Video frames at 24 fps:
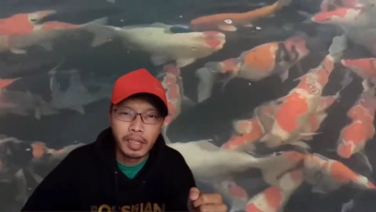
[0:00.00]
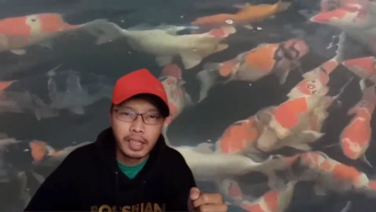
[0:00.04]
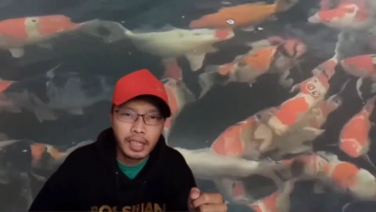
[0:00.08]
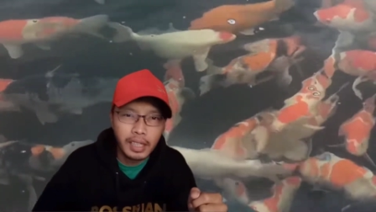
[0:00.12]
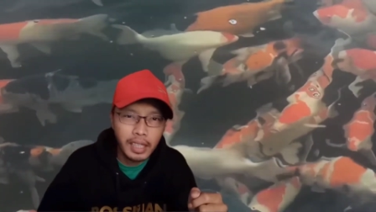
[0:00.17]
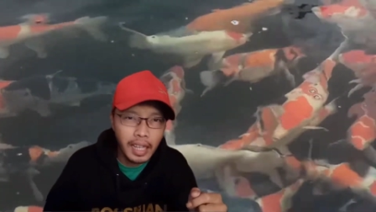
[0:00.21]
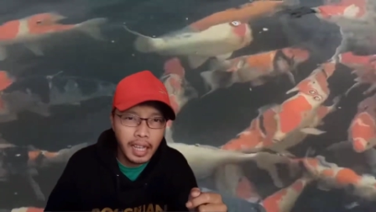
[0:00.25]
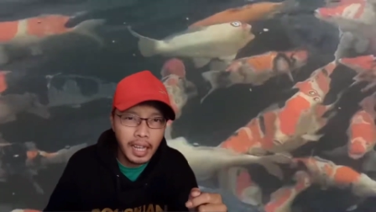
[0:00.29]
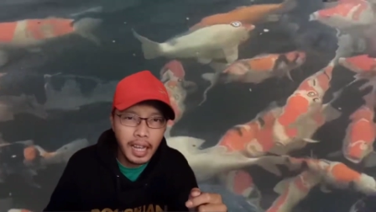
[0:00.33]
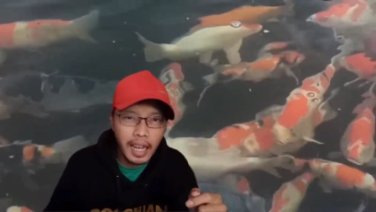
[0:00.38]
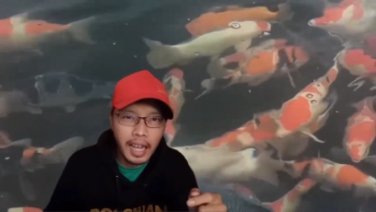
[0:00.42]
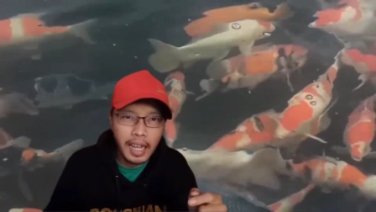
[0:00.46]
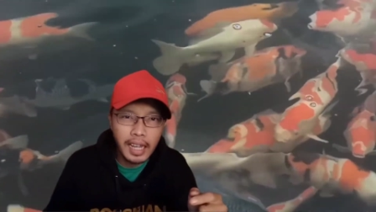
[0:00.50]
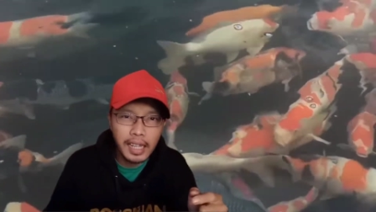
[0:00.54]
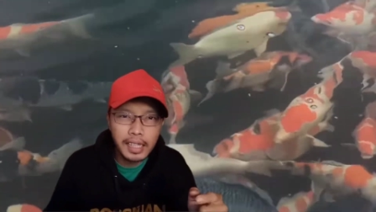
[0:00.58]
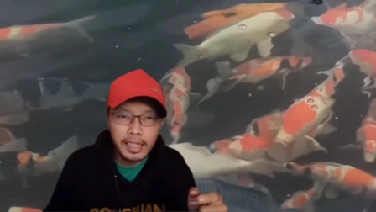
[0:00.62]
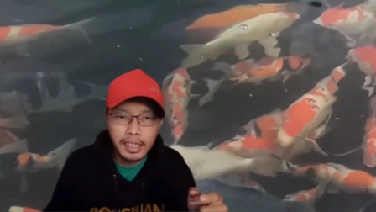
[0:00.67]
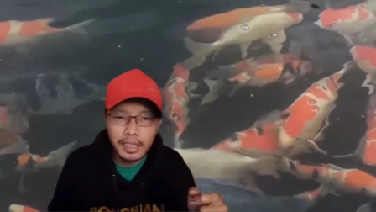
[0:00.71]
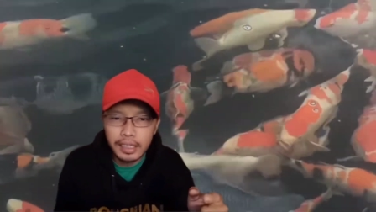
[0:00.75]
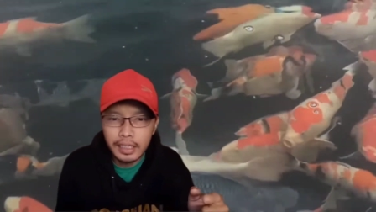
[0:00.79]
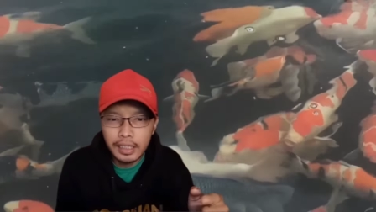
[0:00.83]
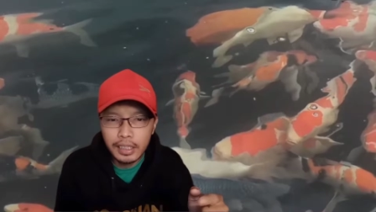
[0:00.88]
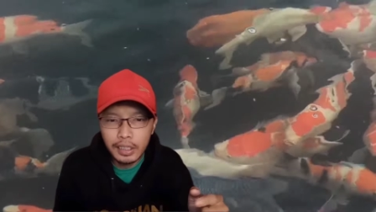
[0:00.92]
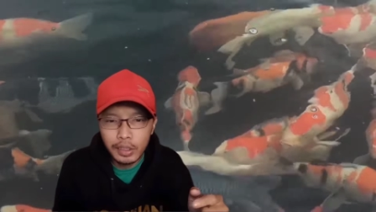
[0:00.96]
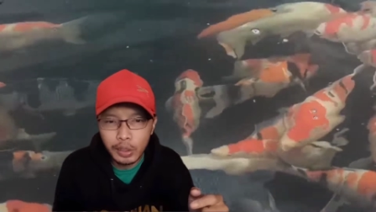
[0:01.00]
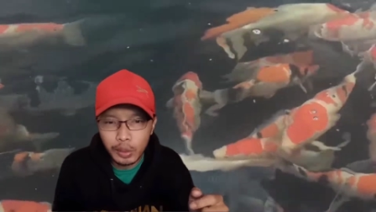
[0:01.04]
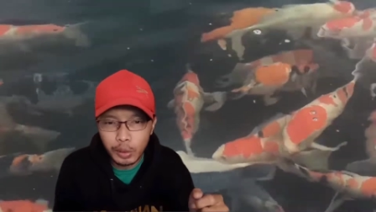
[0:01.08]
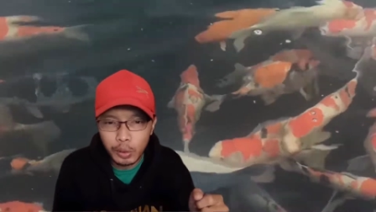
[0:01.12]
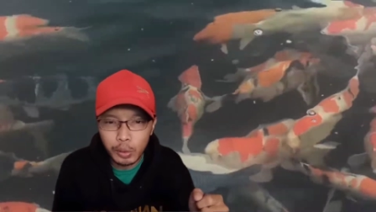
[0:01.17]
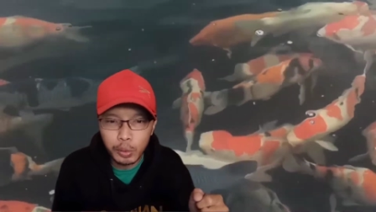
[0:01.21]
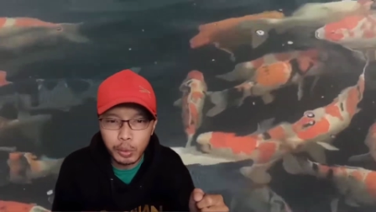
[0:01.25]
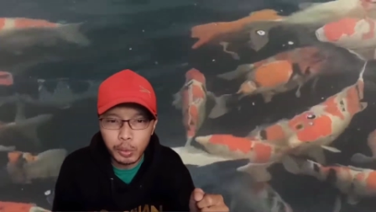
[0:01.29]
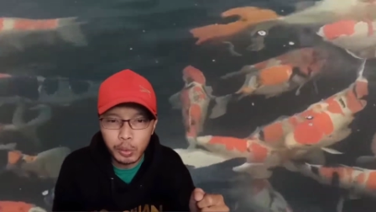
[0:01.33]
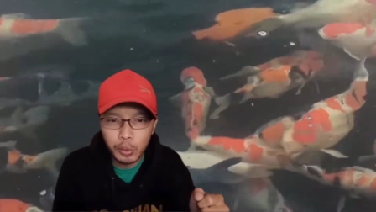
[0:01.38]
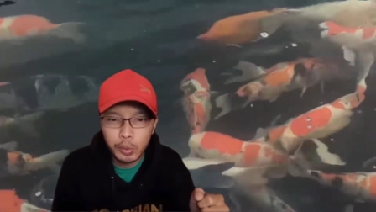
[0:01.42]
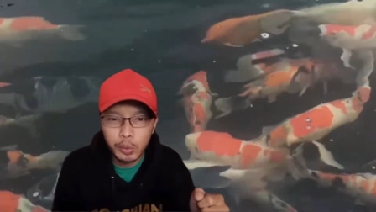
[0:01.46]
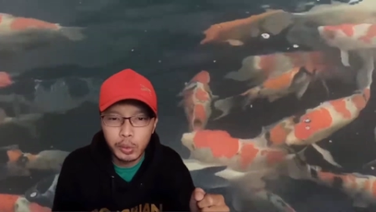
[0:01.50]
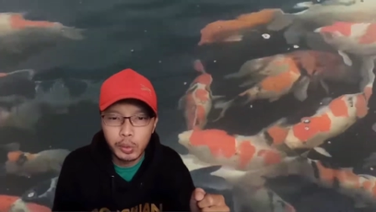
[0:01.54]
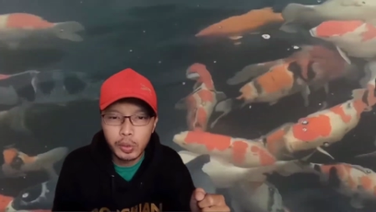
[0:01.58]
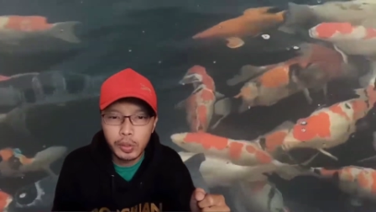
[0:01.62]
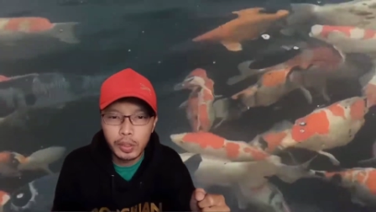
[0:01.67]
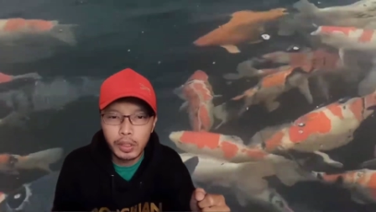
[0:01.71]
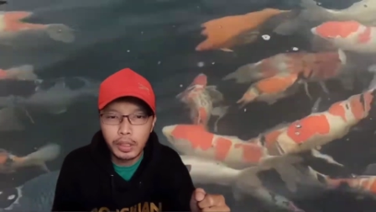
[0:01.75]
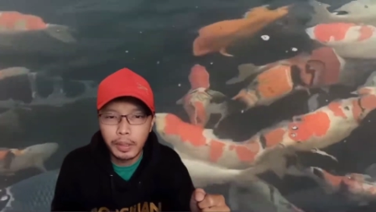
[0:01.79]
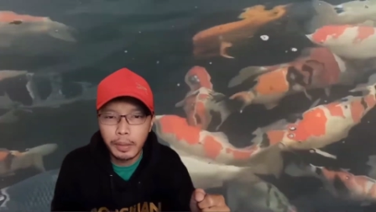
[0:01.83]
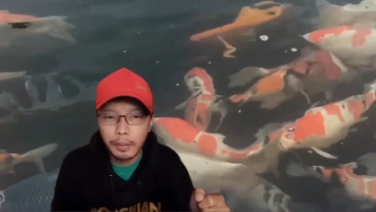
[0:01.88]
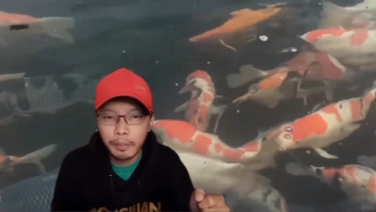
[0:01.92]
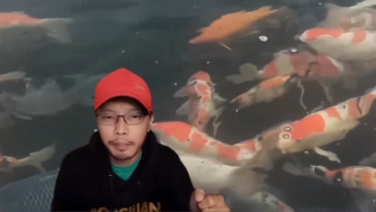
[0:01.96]
yang color itu
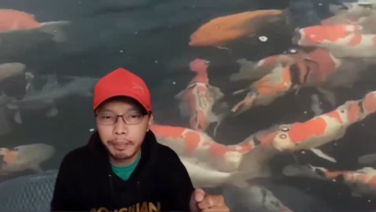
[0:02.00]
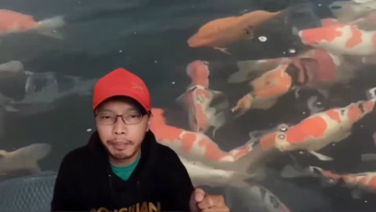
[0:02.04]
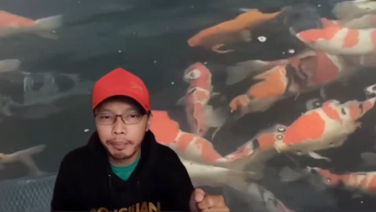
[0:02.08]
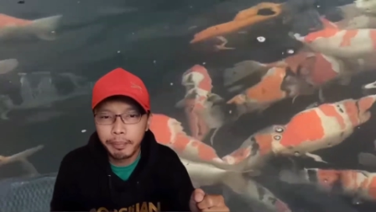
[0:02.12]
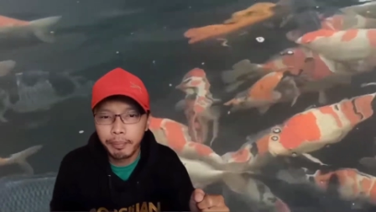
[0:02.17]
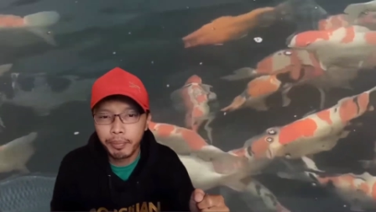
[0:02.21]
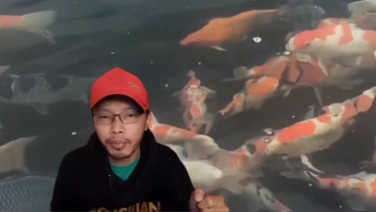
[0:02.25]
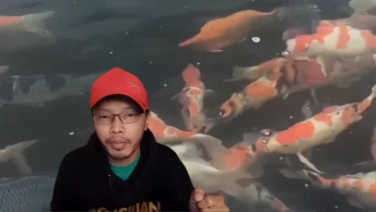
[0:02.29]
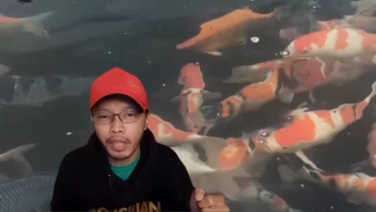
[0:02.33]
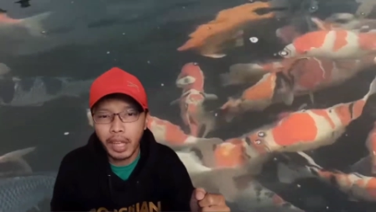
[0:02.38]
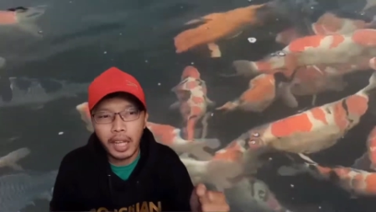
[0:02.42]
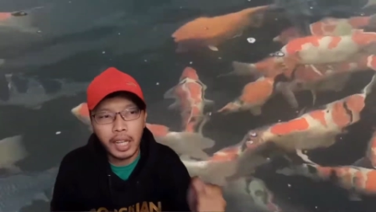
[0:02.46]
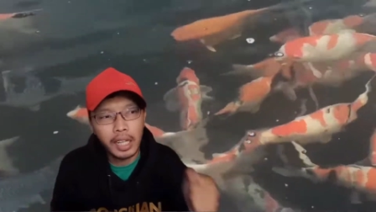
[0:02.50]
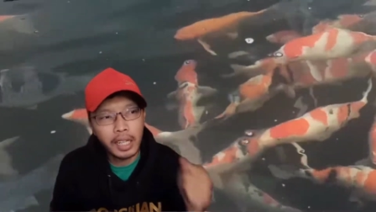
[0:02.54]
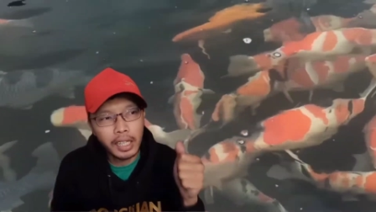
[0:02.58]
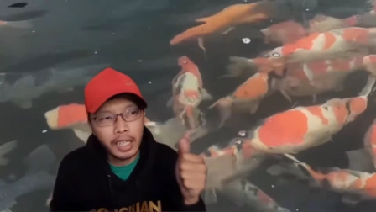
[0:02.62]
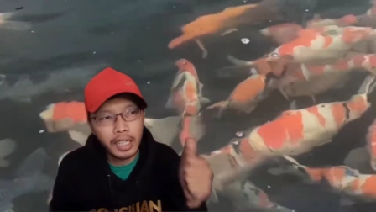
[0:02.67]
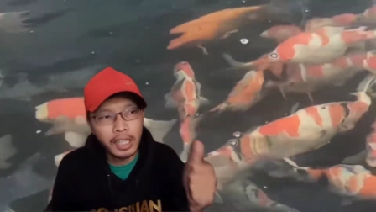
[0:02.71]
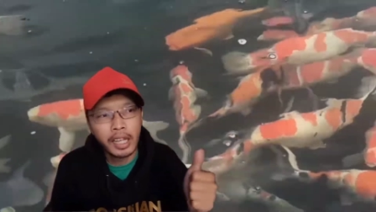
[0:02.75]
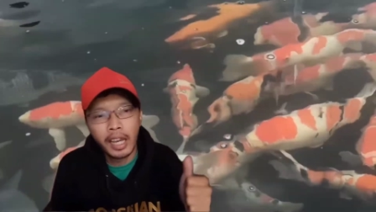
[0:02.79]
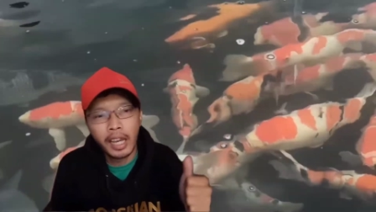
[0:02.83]
color